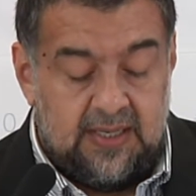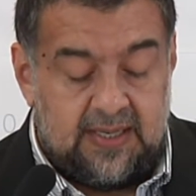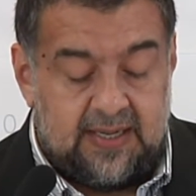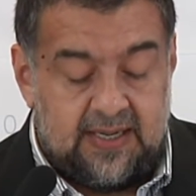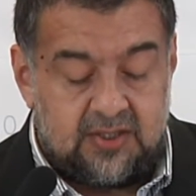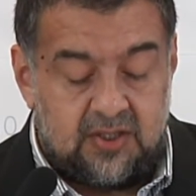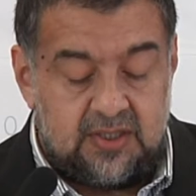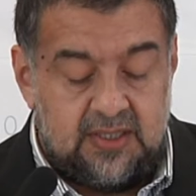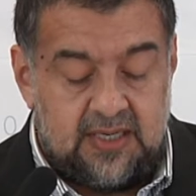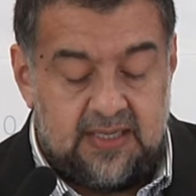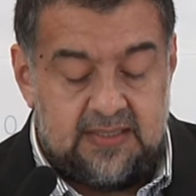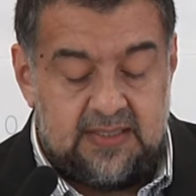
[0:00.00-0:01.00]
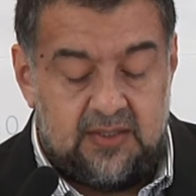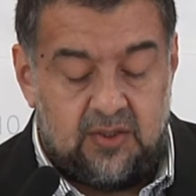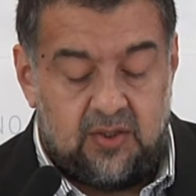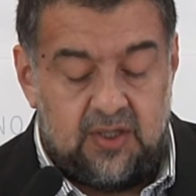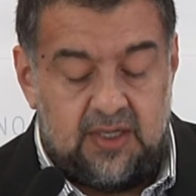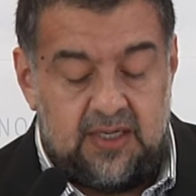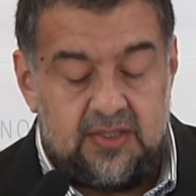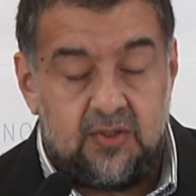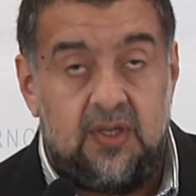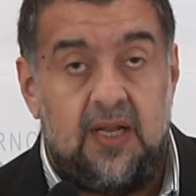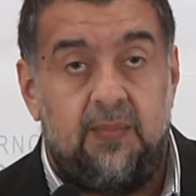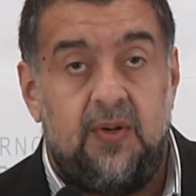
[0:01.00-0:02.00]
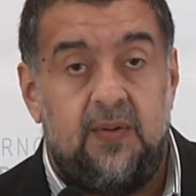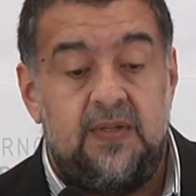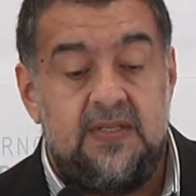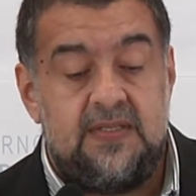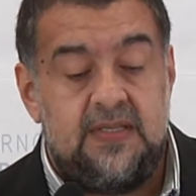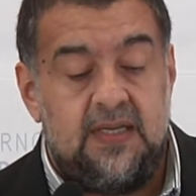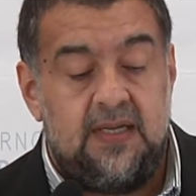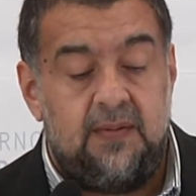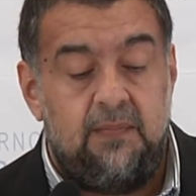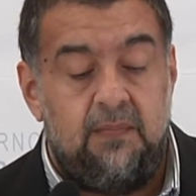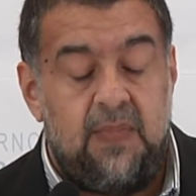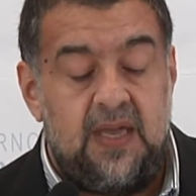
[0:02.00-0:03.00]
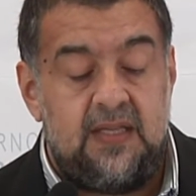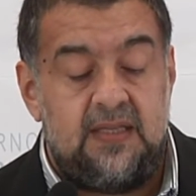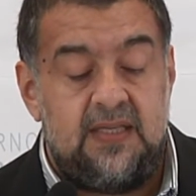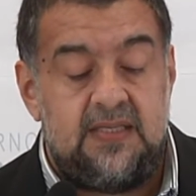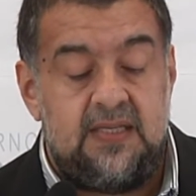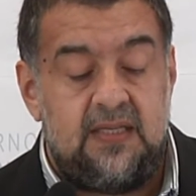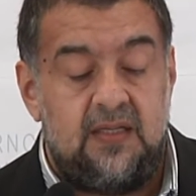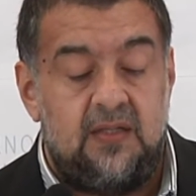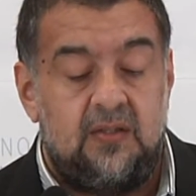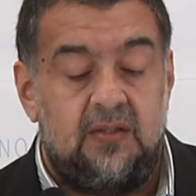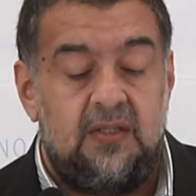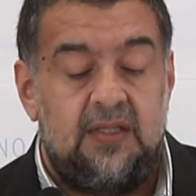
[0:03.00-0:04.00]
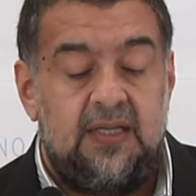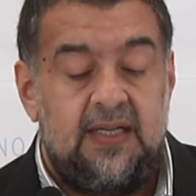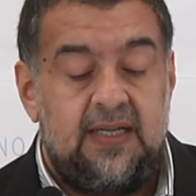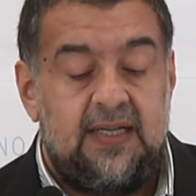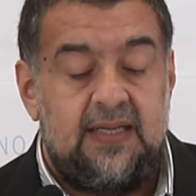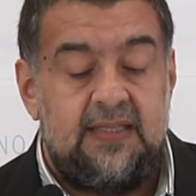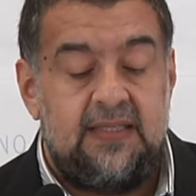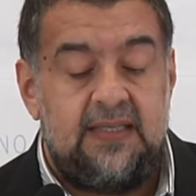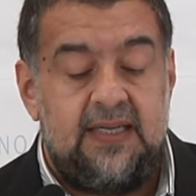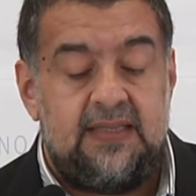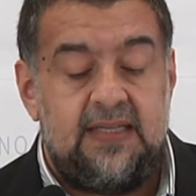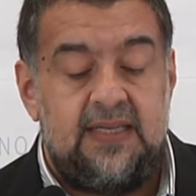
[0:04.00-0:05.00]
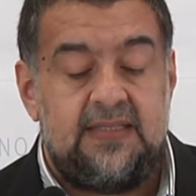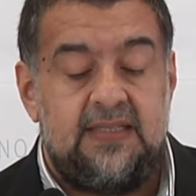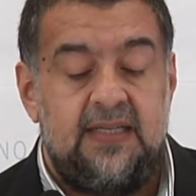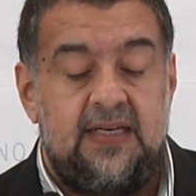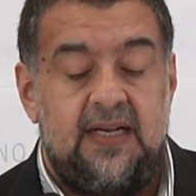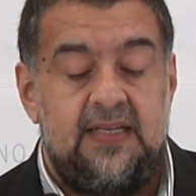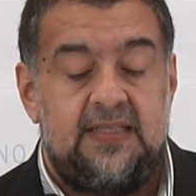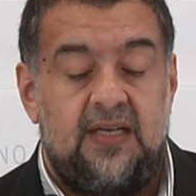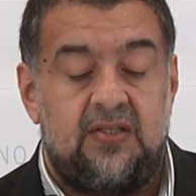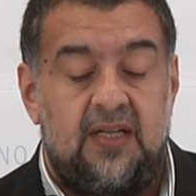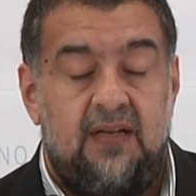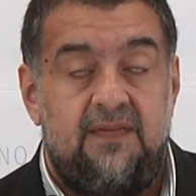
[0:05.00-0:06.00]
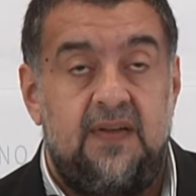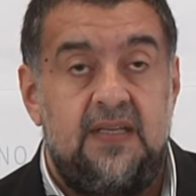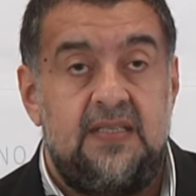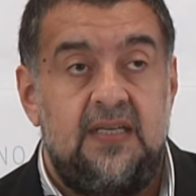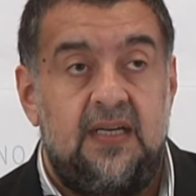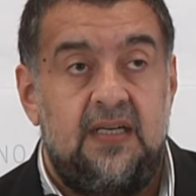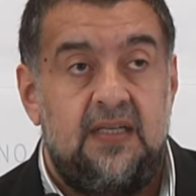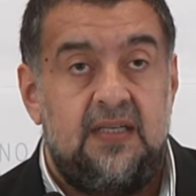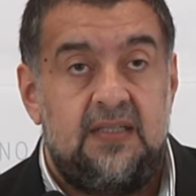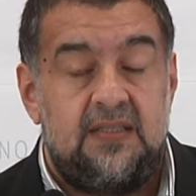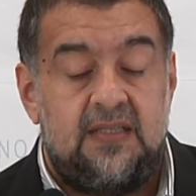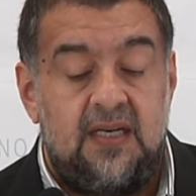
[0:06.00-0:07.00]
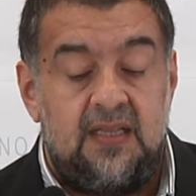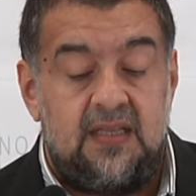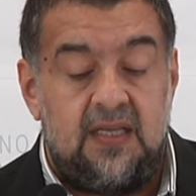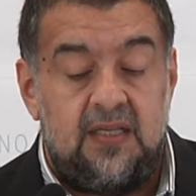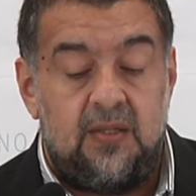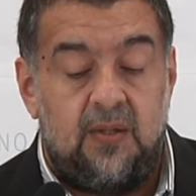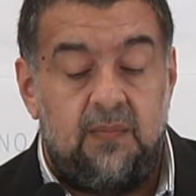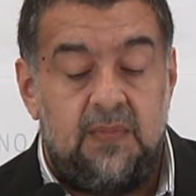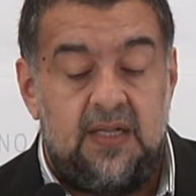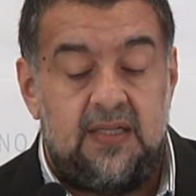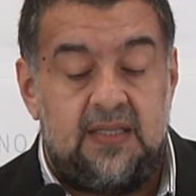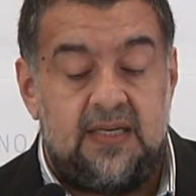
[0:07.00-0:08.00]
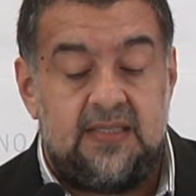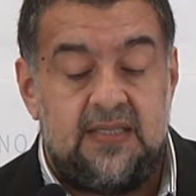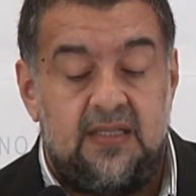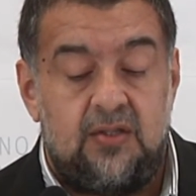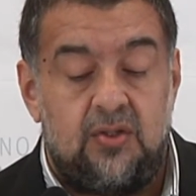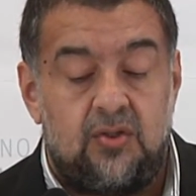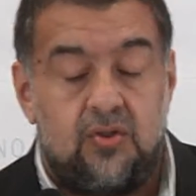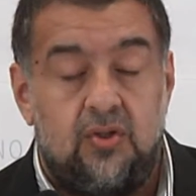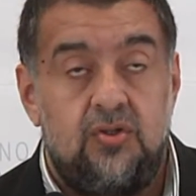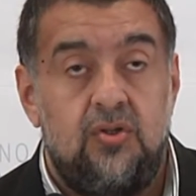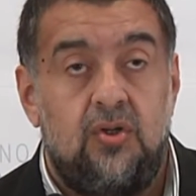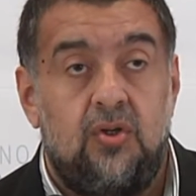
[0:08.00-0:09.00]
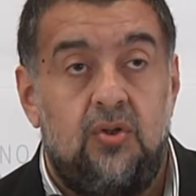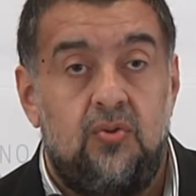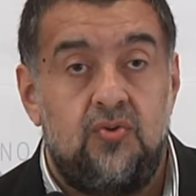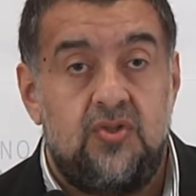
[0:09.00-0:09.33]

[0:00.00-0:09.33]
Casos en tránsito con egreso de la provincia, 25. Cantidad de test realizados a la fecha, 32.308 con un